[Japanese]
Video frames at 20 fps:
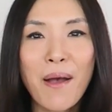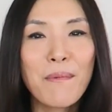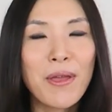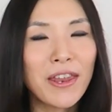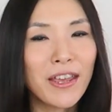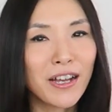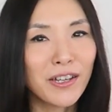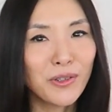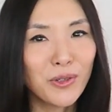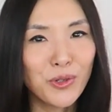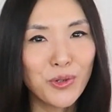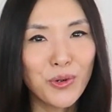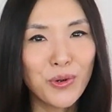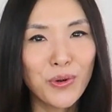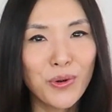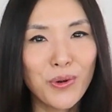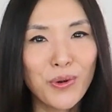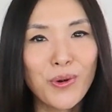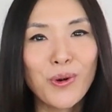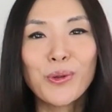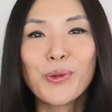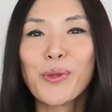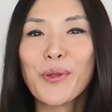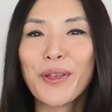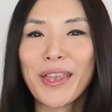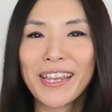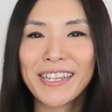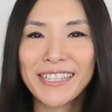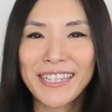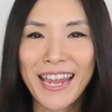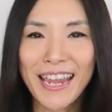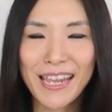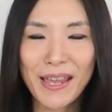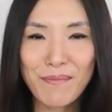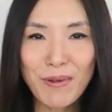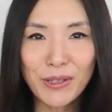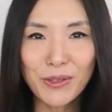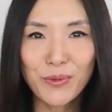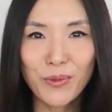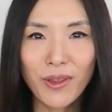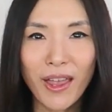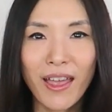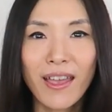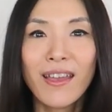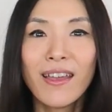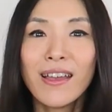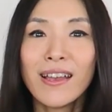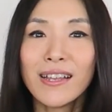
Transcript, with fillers: アメリカの情報をお届けしていきますので、